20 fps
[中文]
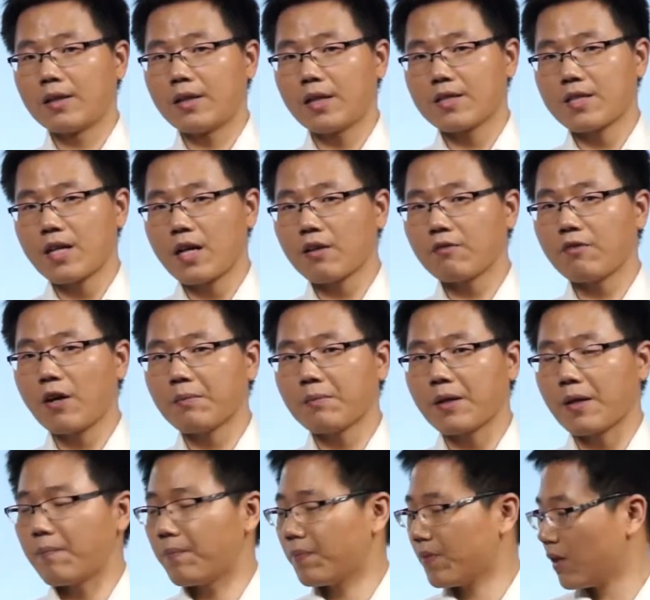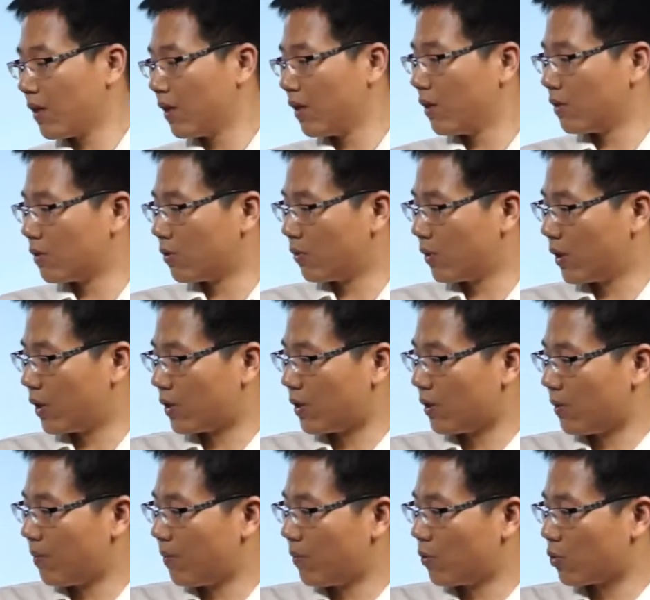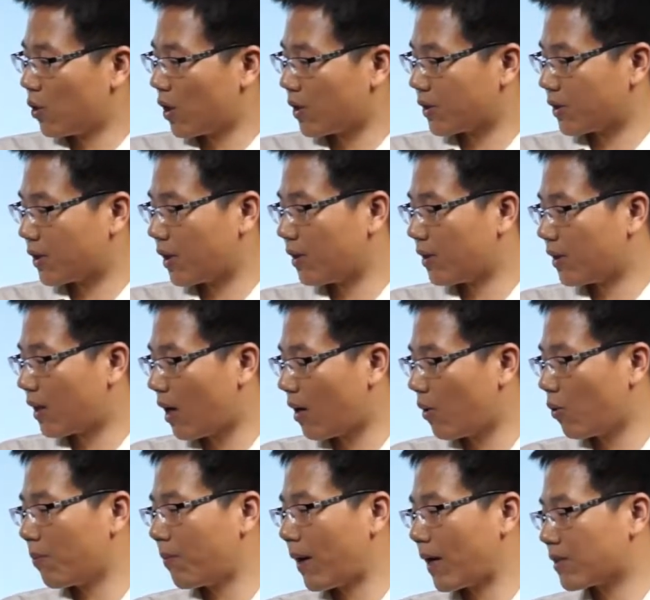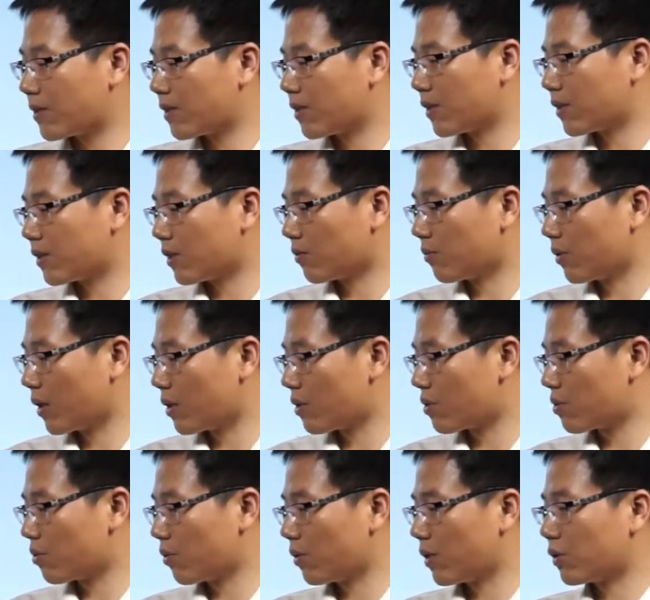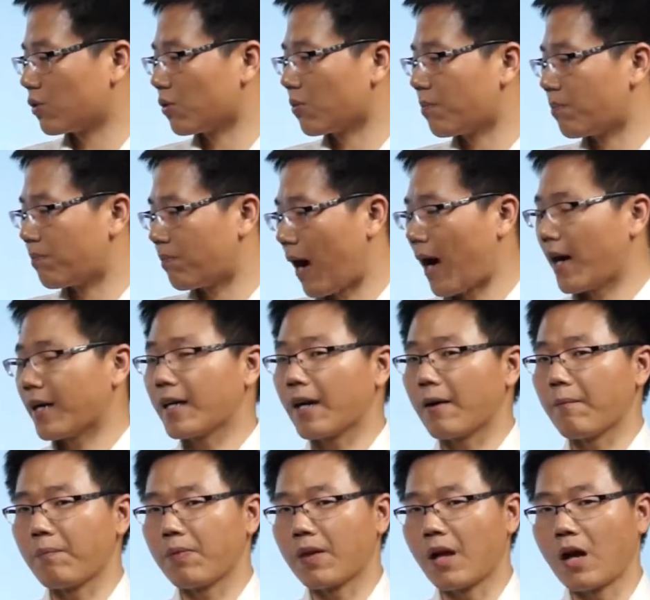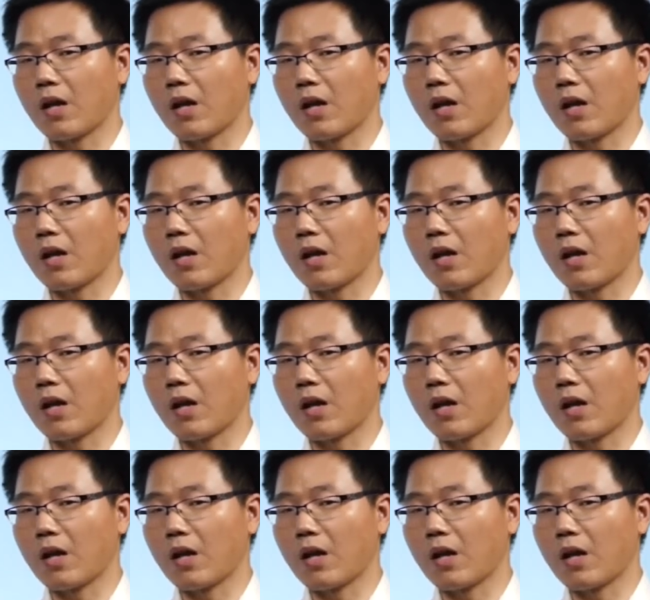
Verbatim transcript: 第三个方面就会创始人他会把自己的行为作为一种榜样